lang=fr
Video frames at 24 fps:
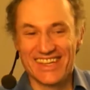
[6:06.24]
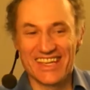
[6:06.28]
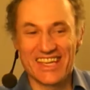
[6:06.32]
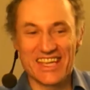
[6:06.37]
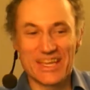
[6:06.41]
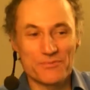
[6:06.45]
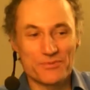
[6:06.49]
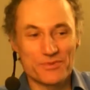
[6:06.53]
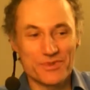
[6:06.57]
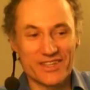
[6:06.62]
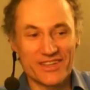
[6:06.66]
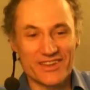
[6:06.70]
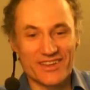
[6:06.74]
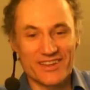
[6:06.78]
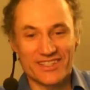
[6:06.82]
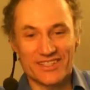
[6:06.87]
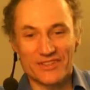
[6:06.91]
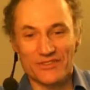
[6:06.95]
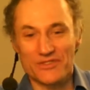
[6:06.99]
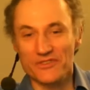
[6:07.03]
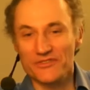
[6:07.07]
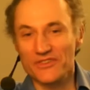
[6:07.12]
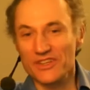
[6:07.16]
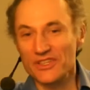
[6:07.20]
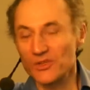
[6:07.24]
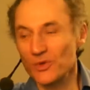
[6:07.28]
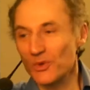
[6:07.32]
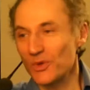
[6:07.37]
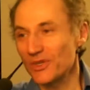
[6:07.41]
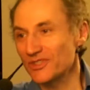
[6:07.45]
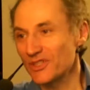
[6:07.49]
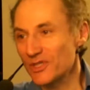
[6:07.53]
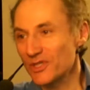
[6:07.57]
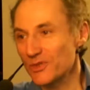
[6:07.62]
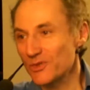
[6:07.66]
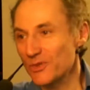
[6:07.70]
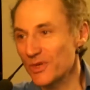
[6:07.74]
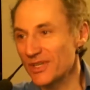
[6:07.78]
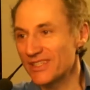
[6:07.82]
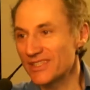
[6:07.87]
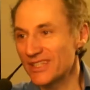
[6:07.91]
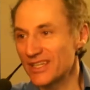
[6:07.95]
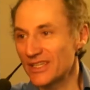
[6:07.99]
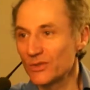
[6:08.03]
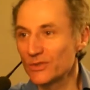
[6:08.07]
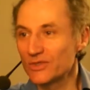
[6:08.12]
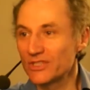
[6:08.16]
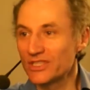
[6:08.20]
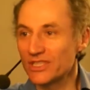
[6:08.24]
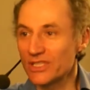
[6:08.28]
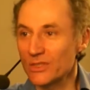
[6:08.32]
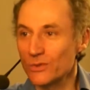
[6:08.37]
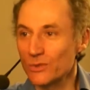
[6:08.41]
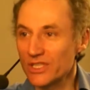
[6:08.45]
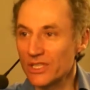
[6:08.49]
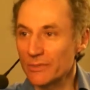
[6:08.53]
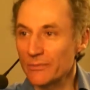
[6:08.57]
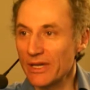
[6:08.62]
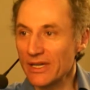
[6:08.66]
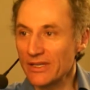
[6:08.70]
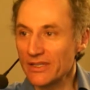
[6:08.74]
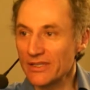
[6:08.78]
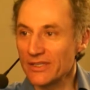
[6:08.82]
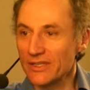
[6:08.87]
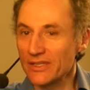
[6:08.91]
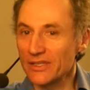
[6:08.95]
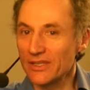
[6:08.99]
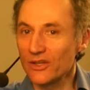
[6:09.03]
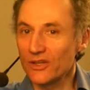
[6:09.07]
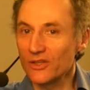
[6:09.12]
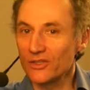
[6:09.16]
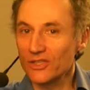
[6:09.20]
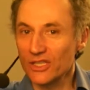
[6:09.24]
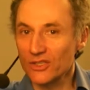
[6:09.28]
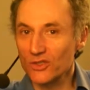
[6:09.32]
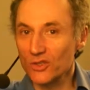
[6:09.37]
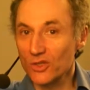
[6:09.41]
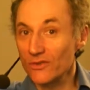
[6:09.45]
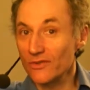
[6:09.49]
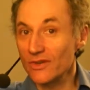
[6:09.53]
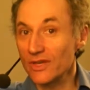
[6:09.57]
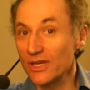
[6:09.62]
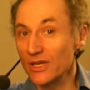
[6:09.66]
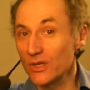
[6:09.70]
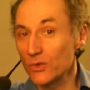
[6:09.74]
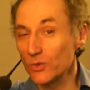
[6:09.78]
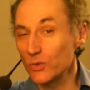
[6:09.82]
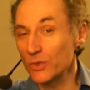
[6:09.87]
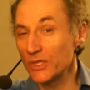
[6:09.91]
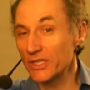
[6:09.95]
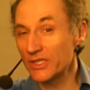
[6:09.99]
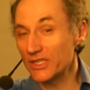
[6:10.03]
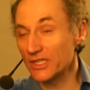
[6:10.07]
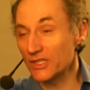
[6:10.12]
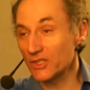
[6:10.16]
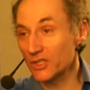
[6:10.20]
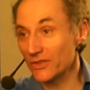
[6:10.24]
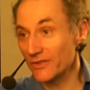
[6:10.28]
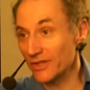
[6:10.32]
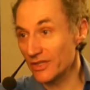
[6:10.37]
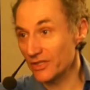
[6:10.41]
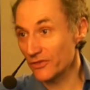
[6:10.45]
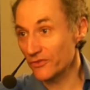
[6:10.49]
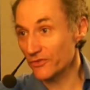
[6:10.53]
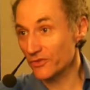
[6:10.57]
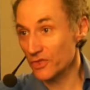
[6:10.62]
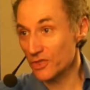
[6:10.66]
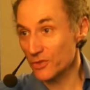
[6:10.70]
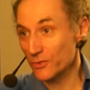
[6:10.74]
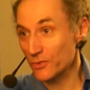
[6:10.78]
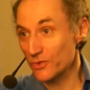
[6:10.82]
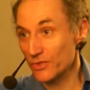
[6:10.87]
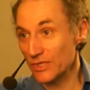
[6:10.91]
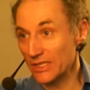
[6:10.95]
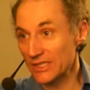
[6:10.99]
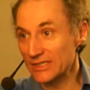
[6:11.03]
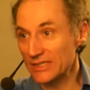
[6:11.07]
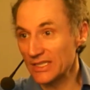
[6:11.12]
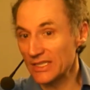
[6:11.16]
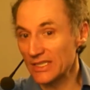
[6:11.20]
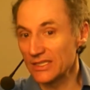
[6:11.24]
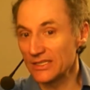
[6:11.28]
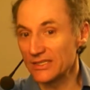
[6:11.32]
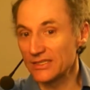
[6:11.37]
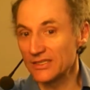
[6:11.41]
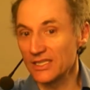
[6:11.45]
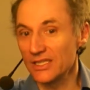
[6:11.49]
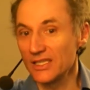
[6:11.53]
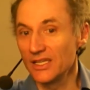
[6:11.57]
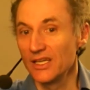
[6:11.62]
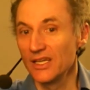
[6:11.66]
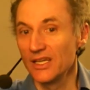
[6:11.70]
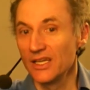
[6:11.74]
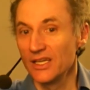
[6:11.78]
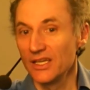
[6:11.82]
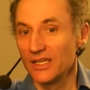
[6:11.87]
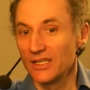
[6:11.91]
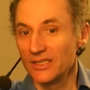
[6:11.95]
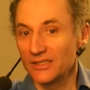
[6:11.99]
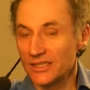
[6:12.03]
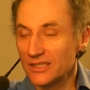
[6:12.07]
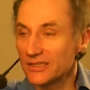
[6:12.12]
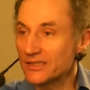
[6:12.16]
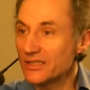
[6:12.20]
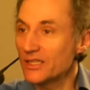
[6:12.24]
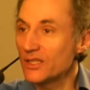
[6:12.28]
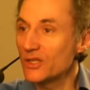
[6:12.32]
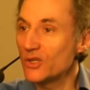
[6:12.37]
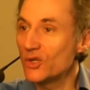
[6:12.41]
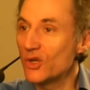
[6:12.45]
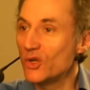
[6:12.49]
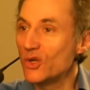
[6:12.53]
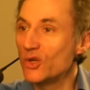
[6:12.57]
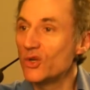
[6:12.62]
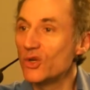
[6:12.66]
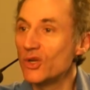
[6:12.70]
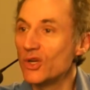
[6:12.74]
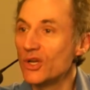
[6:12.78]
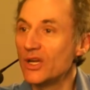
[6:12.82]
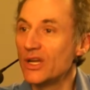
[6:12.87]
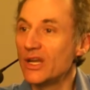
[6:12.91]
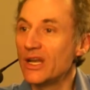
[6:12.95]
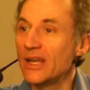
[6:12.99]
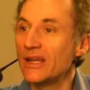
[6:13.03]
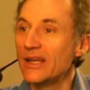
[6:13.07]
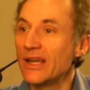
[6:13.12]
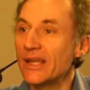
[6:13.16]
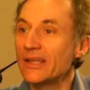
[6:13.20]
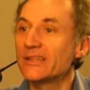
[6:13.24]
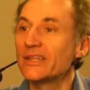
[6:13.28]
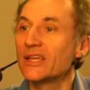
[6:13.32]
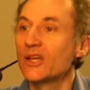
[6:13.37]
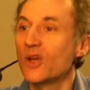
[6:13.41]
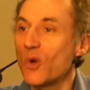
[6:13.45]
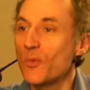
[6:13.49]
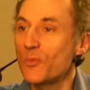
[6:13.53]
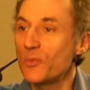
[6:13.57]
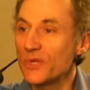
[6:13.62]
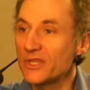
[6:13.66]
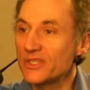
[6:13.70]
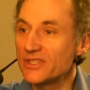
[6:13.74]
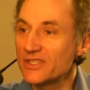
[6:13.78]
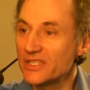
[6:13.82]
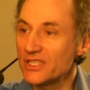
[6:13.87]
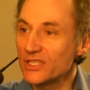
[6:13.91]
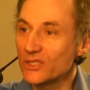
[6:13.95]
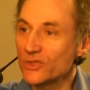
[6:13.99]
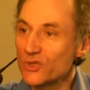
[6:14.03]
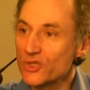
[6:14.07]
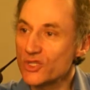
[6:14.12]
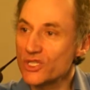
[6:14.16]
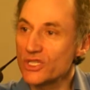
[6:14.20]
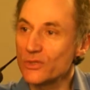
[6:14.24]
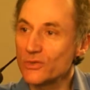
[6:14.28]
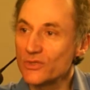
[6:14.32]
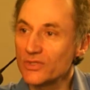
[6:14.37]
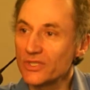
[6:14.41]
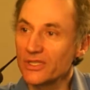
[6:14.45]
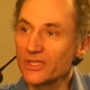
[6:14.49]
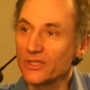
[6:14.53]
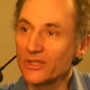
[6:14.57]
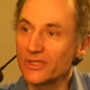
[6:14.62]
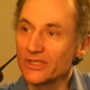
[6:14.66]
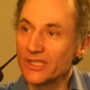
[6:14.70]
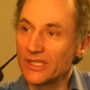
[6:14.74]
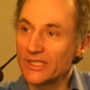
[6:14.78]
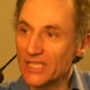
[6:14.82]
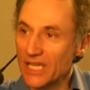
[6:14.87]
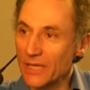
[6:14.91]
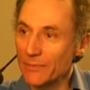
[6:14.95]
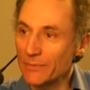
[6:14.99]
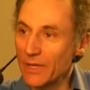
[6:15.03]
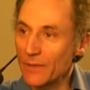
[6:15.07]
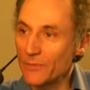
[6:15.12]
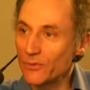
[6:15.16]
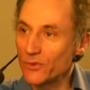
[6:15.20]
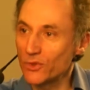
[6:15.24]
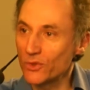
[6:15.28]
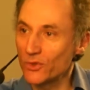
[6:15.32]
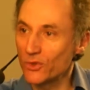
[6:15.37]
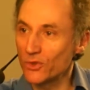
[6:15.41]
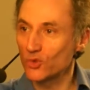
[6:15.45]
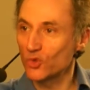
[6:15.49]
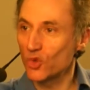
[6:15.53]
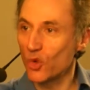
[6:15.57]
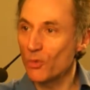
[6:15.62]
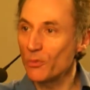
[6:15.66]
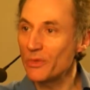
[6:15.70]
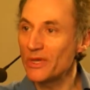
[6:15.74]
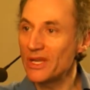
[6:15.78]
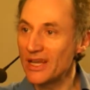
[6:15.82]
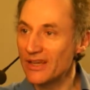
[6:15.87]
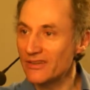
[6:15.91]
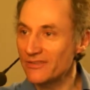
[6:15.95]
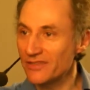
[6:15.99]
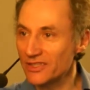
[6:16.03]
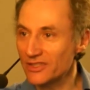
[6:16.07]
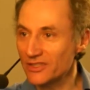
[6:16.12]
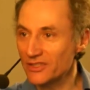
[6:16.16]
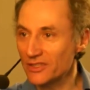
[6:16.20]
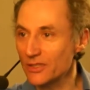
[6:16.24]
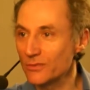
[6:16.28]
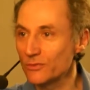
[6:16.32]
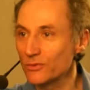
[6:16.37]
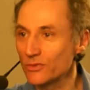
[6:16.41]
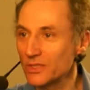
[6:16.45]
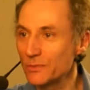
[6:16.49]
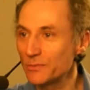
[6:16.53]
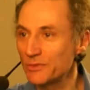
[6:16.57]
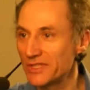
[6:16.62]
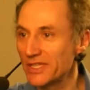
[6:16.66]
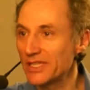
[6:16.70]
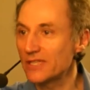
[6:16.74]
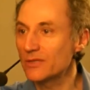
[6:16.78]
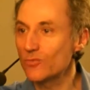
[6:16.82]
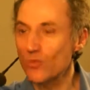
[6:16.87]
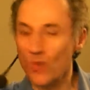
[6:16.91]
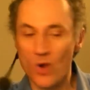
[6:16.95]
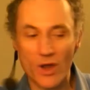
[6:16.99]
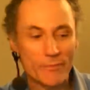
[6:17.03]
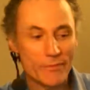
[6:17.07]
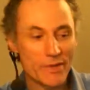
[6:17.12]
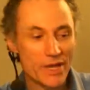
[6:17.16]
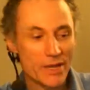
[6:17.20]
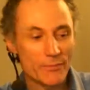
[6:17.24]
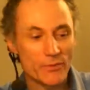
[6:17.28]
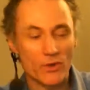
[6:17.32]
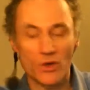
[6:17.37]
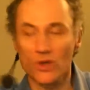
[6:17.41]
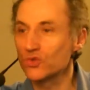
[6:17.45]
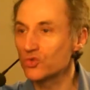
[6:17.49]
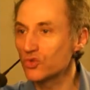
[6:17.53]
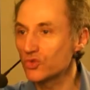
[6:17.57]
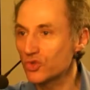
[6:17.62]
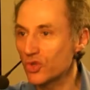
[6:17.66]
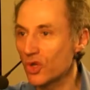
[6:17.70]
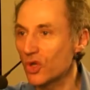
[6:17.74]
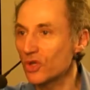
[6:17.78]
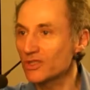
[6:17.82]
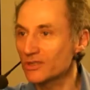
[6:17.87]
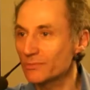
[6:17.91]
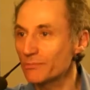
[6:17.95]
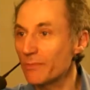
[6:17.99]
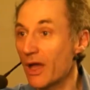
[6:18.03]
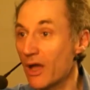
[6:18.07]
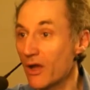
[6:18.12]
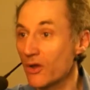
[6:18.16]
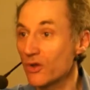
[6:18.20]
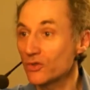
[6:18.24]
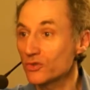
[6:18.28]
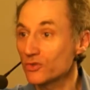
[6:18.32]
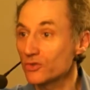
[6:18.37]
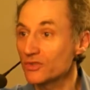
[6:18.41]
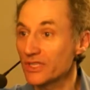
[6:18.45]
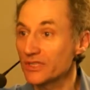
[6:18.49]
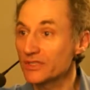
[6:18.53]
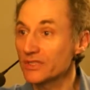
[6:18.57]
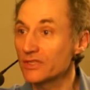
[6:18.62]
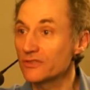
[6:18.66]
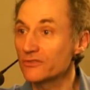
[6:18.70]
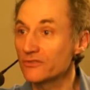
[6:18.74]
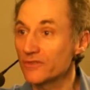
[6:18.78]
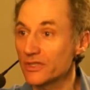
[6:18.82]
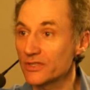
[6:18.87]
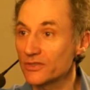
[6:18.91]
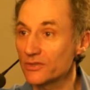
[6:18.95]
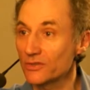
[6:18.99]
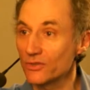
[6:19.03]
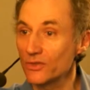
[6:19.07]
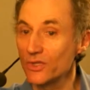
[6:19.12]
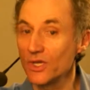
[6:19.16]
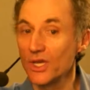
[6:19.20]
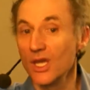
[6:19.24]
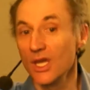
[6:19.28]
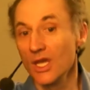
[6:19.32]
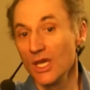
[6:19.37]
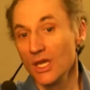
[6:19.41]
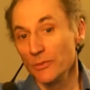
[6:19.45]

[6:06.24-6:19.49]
Et puis euh, ça fait 23 ans que je suis installé au Québec et en 88, 89 quand je me suis installé ici, c'était l'un des grands plaisirs que j'ai eu, c'est d'être capable de tomber la veste, comme on dit, puis d'être moi-même en toute transparence d'une hmm. certaine façon.